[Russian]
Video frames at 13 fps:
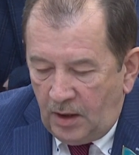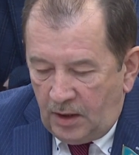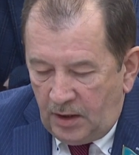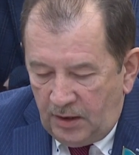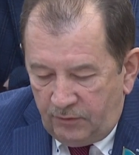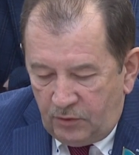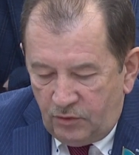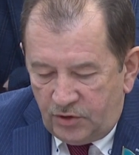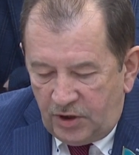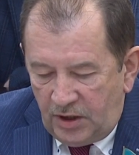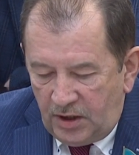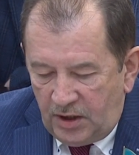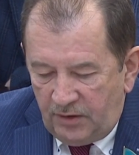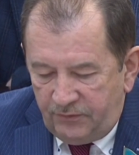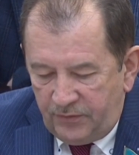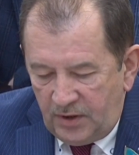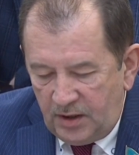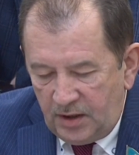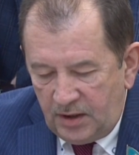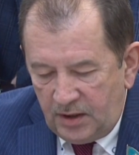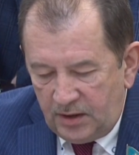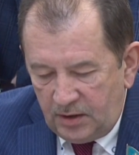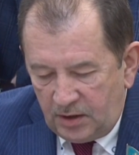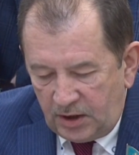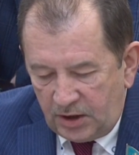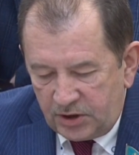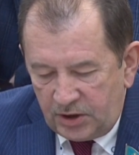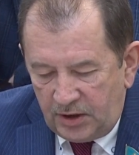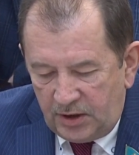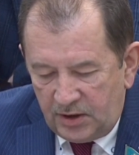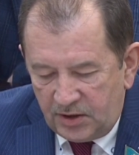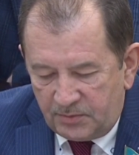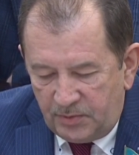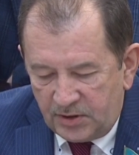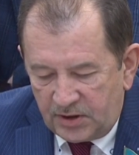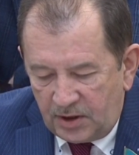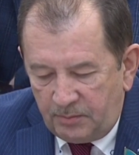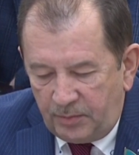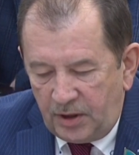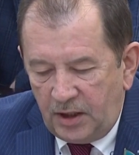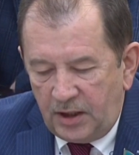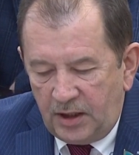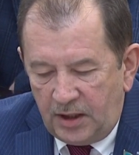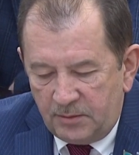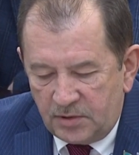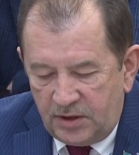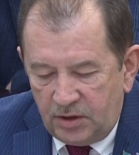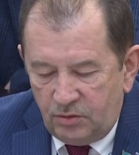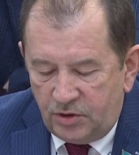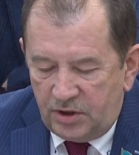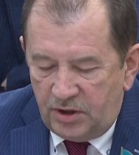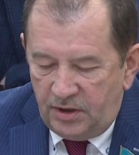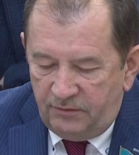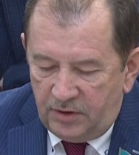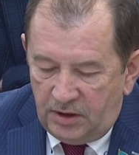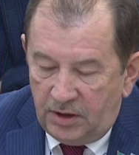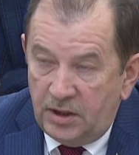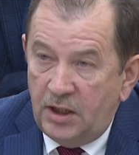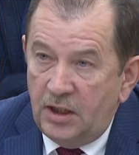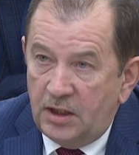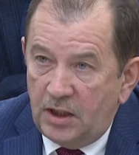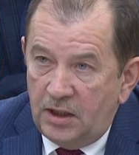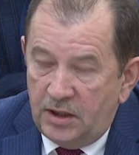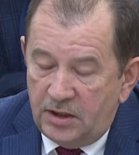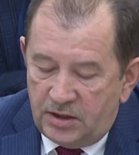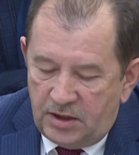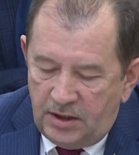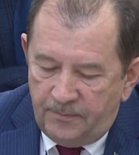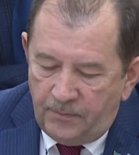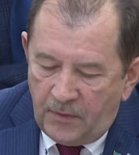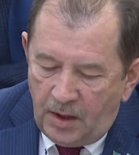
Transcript: Для включения в э, расширенный список предлагаем следующие виды деятельности.